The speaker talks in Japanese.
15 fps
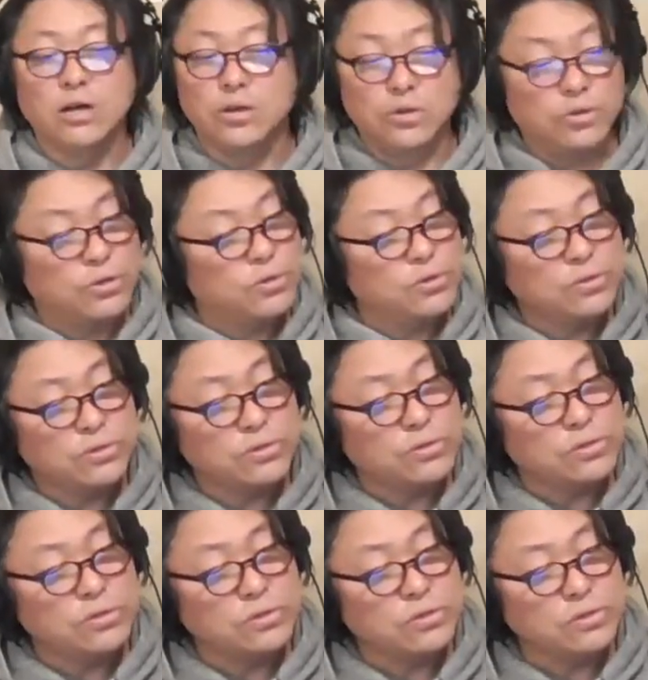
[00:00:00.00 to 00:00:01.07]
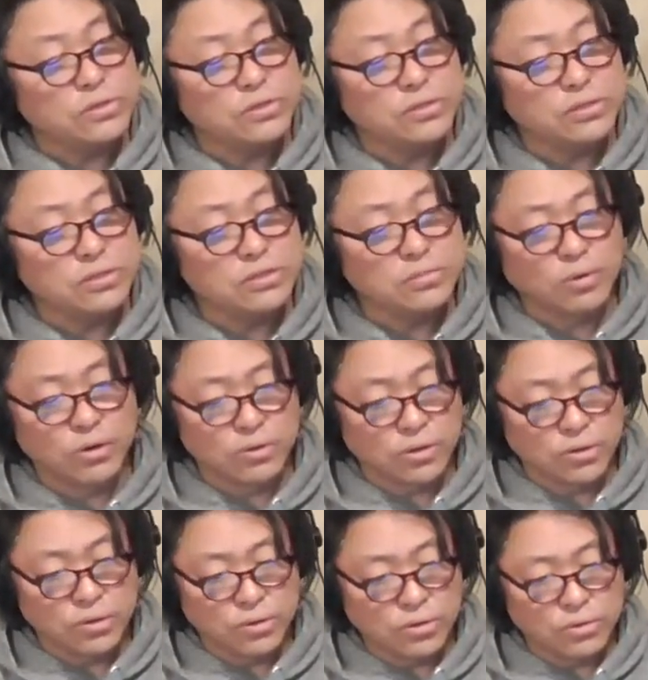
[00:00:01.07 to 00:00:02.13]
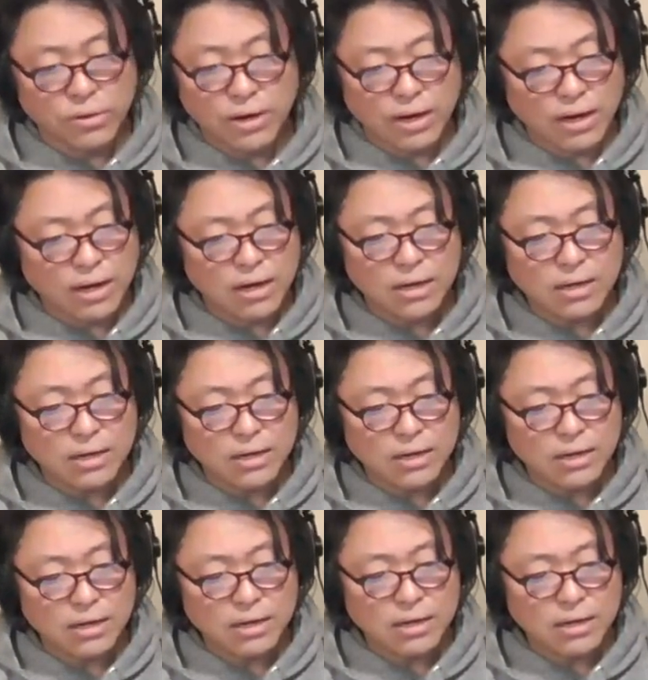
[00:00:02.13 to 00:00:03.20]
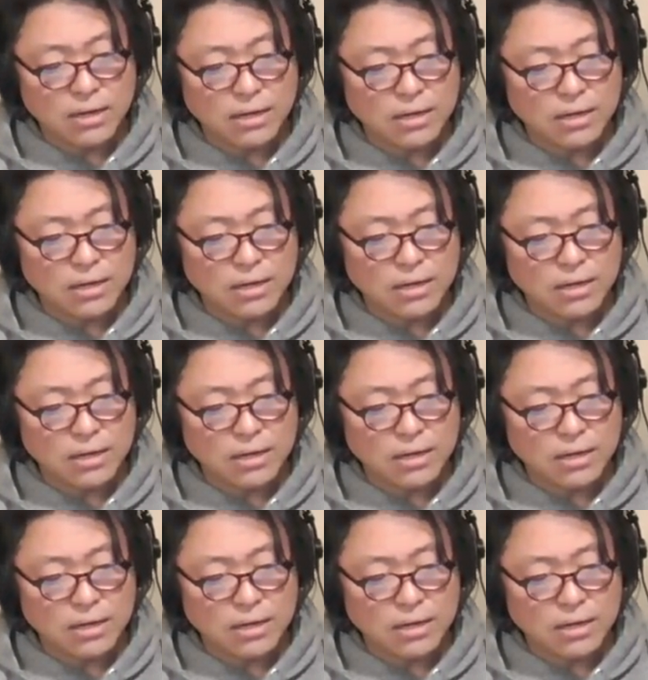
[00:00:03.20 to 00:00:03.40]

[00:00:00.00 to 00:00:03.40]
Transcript: いうものは